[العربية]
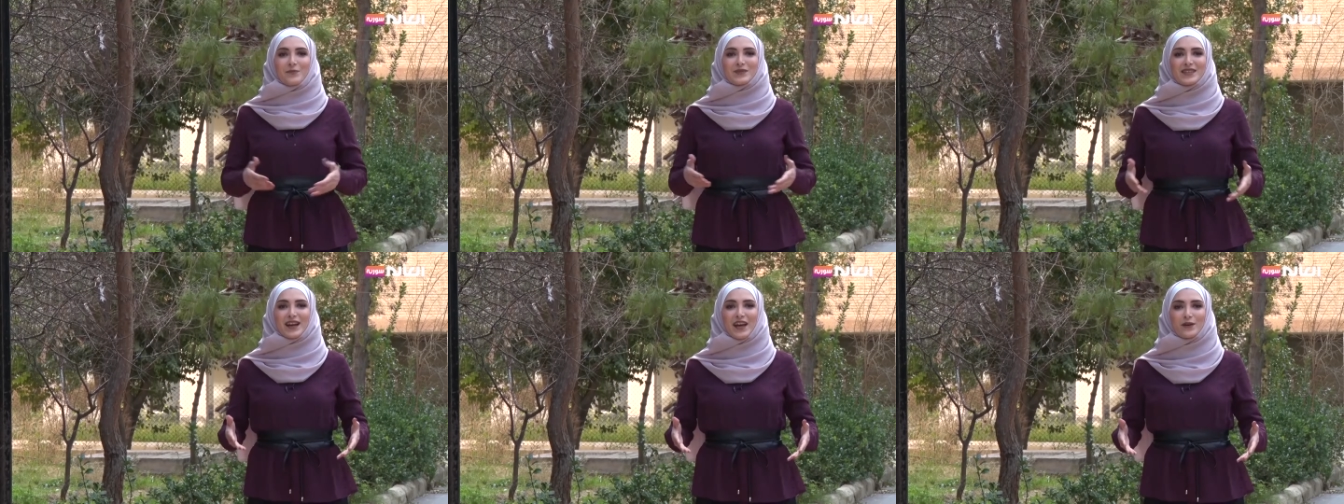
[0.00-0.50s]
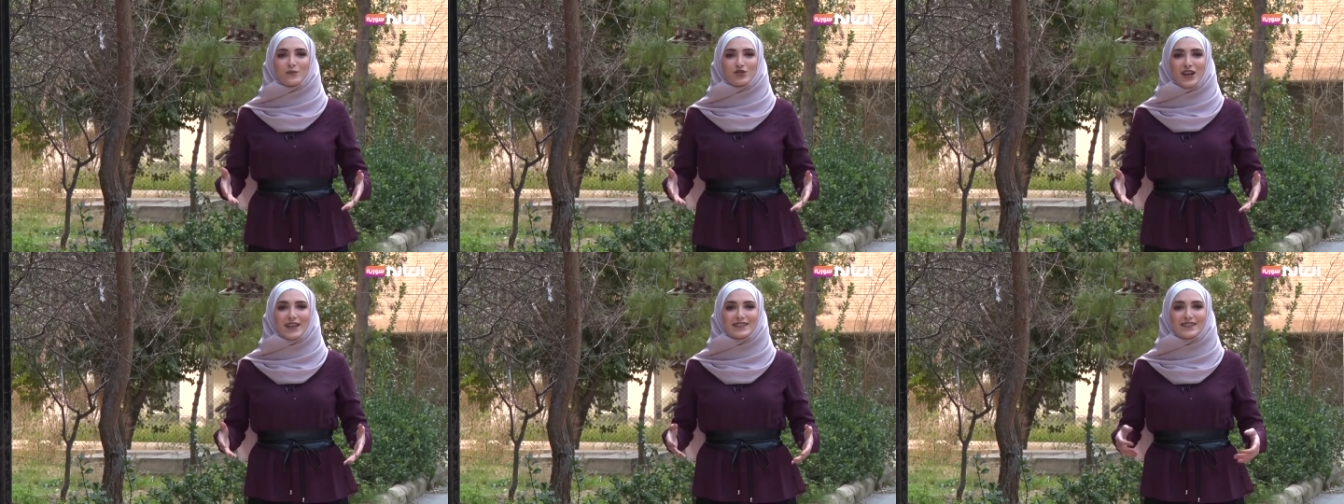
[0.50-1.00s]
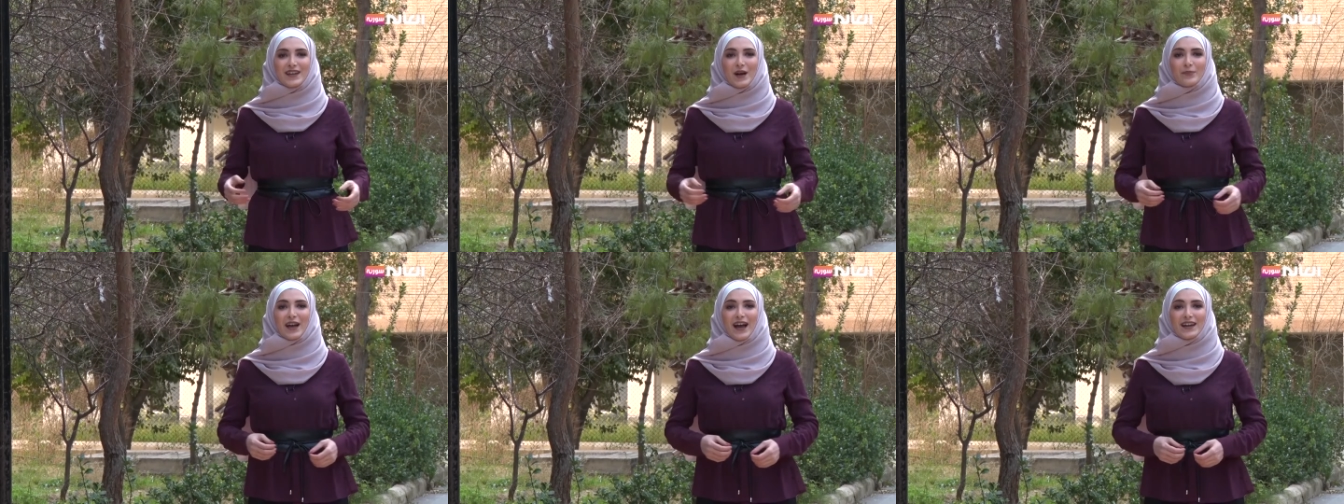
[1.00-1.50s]
مساء الخير
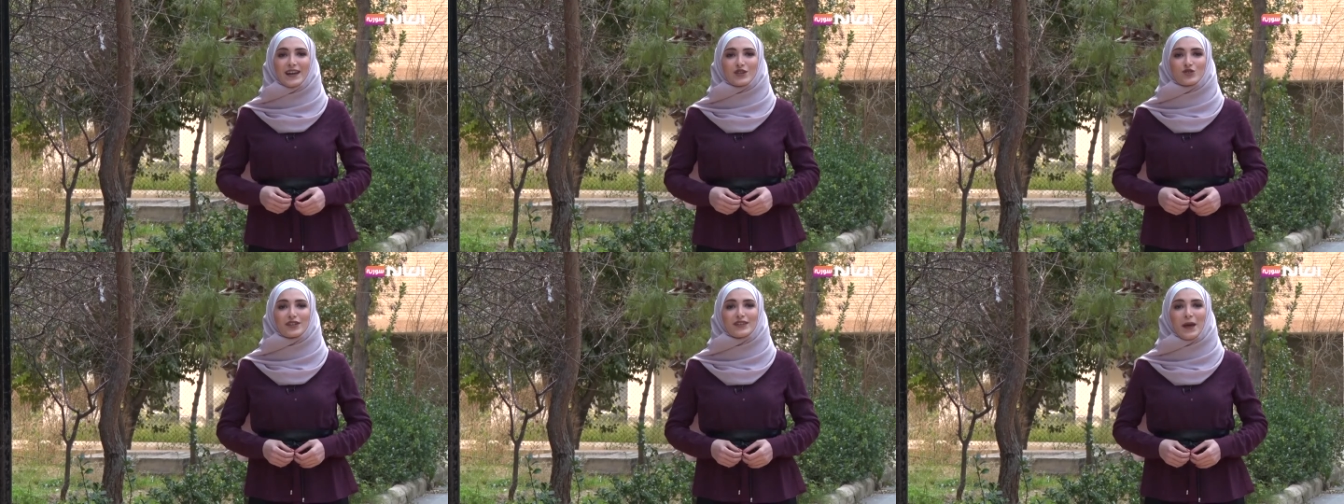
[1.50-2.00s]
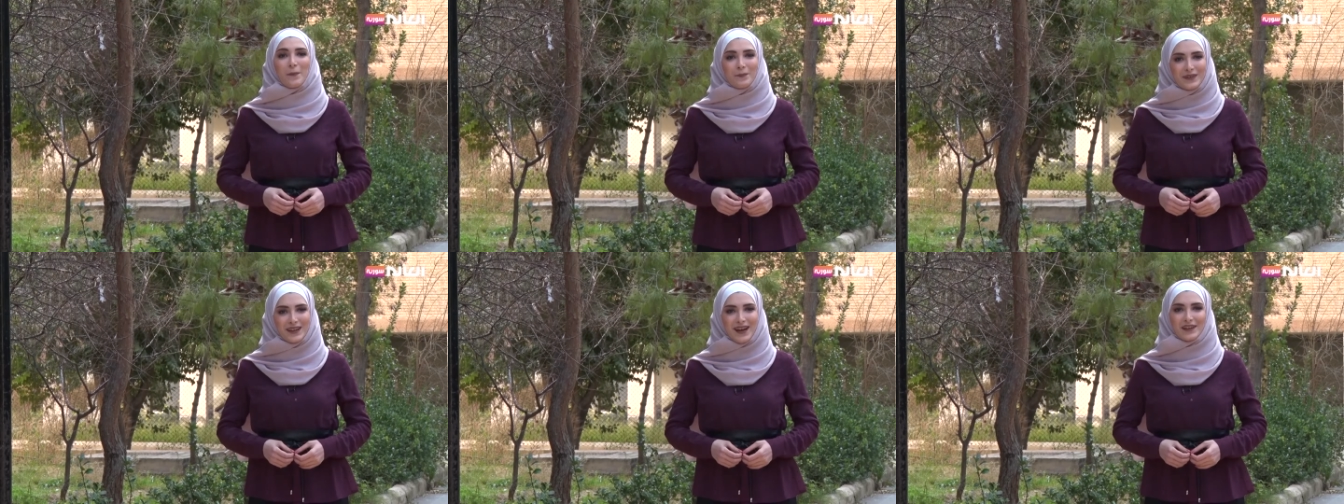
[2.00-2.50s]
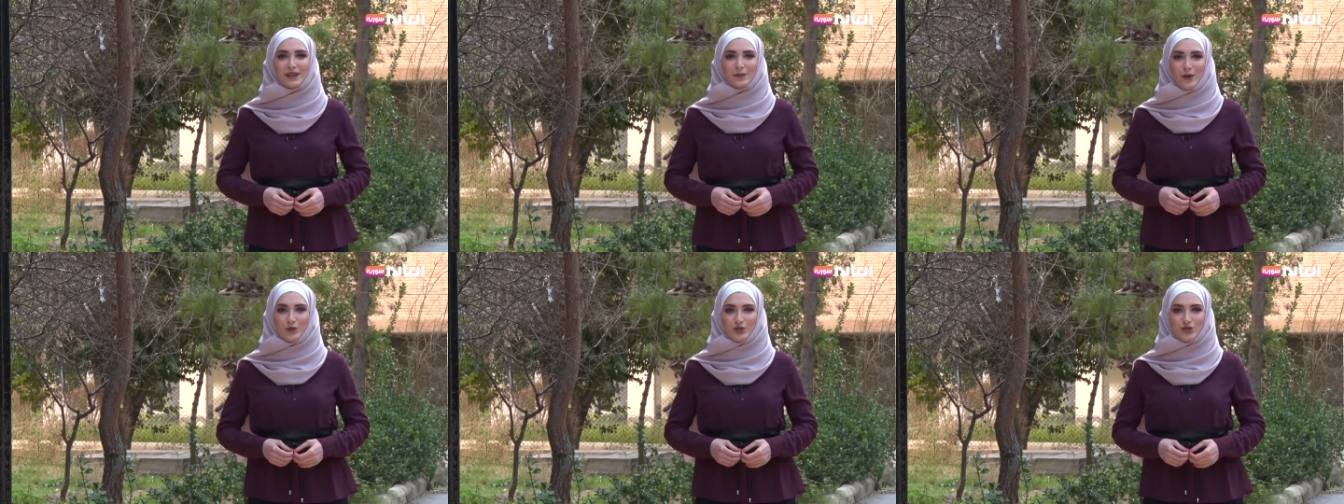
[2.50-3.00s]
مشاهدينا بحلقة جديدة من على
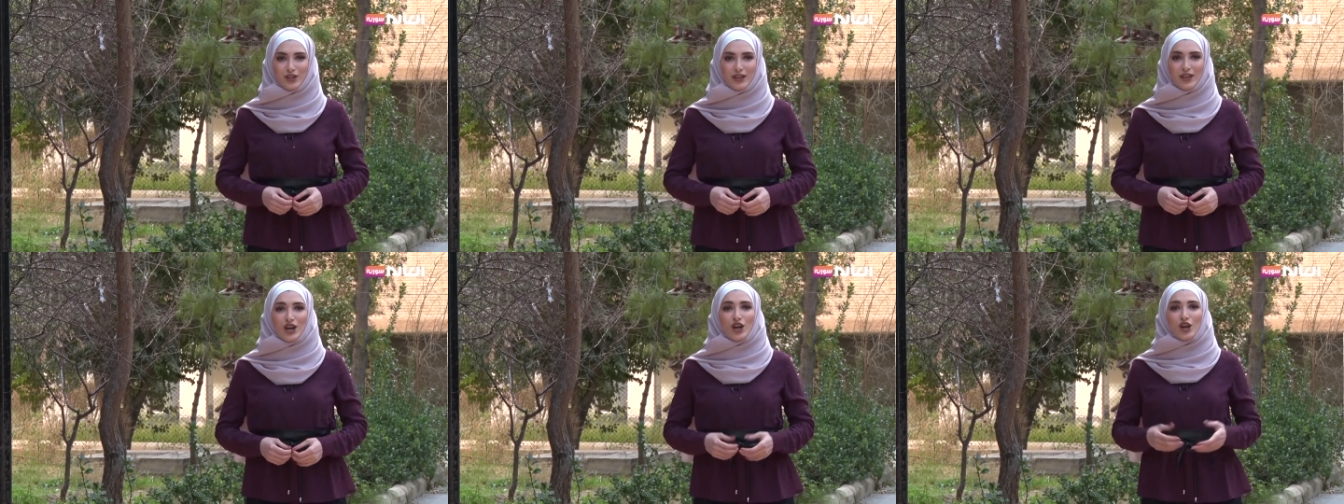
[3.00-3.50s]
24